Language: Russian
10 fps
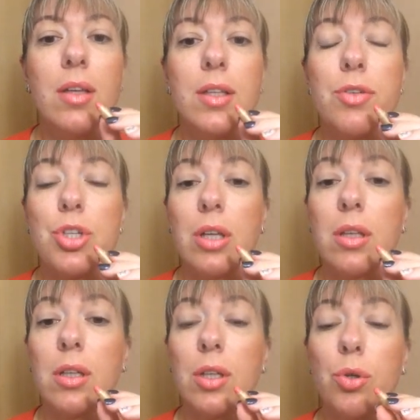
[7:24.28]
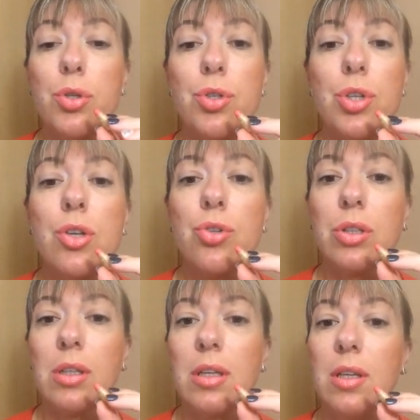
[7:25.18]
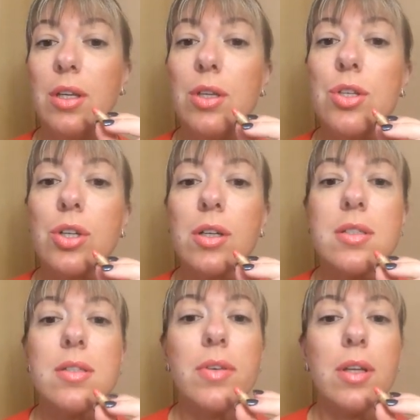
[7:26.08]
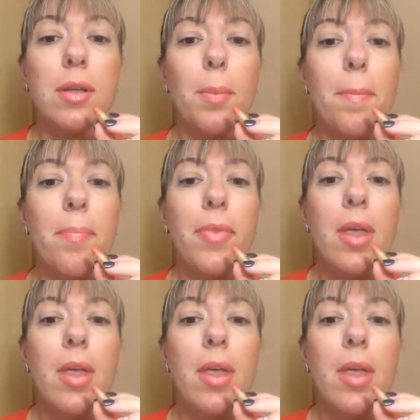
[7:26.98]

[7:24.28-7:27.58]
Девочки, это такое ощущение, что это гигиеничка с цветом.